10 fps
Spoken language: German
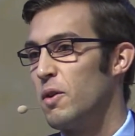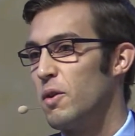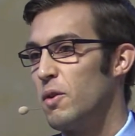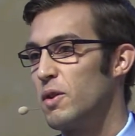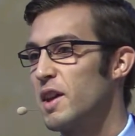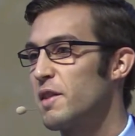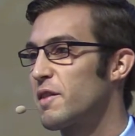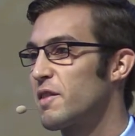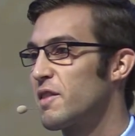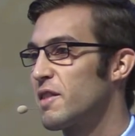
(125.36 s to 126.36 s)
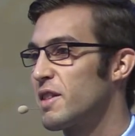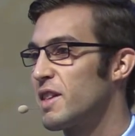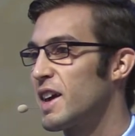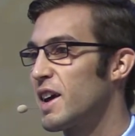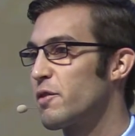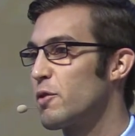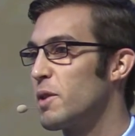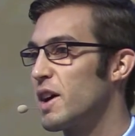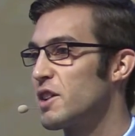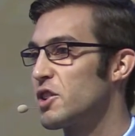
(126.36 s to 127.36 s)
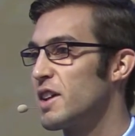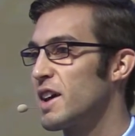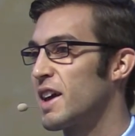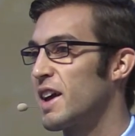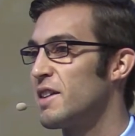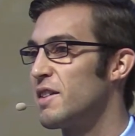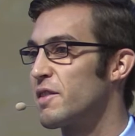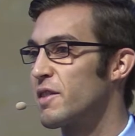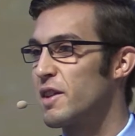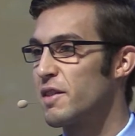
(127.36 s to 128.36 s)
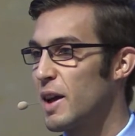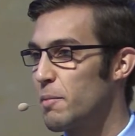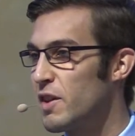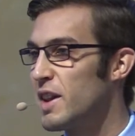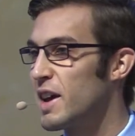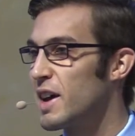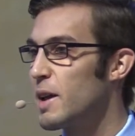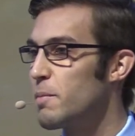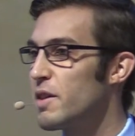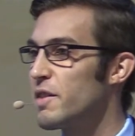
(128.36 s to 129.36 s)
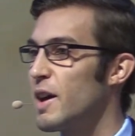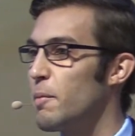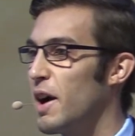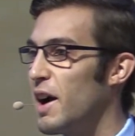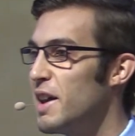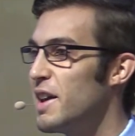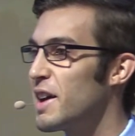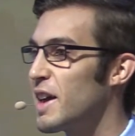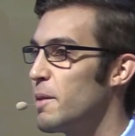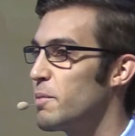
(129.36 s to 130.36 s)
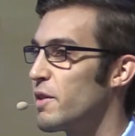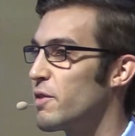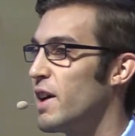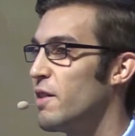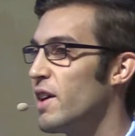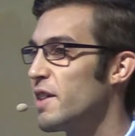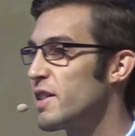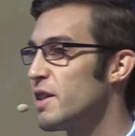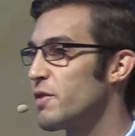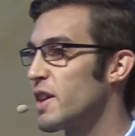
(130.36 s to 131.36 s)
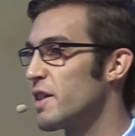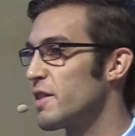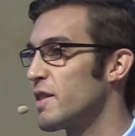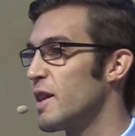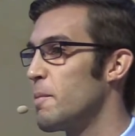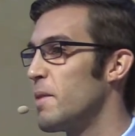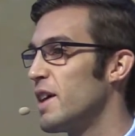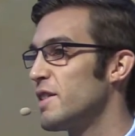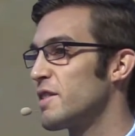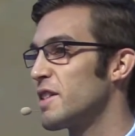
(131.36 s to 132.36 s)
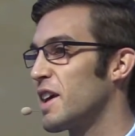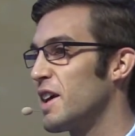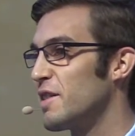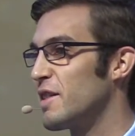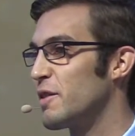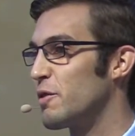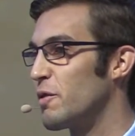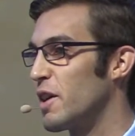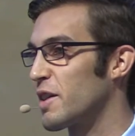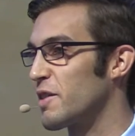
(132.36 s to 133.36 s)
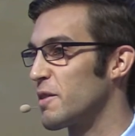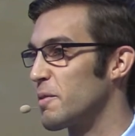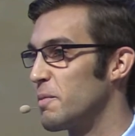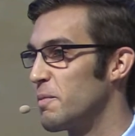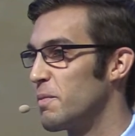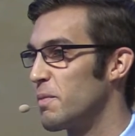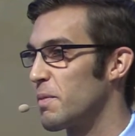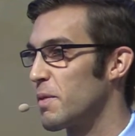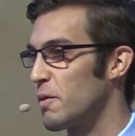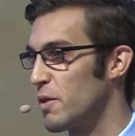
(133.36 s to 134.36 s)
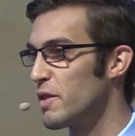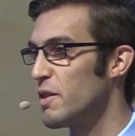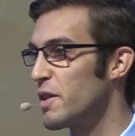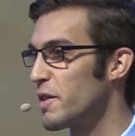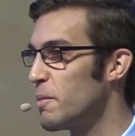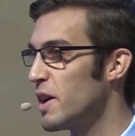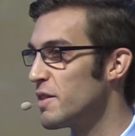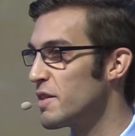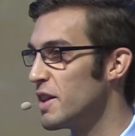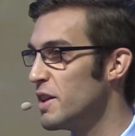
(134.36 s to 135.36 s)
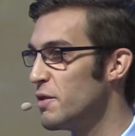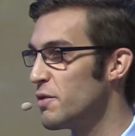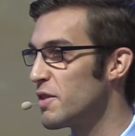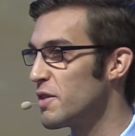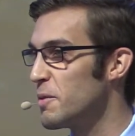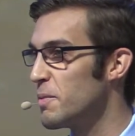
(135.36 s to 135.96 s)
Und jetzt die ganz überraschende Erkenntnis, denn es gab viele Ergebnisse, aber ein Ergebnis war, was hilft Christen am meisten geistlich zu wachsen? Wisst ihr, was am meisten hilft?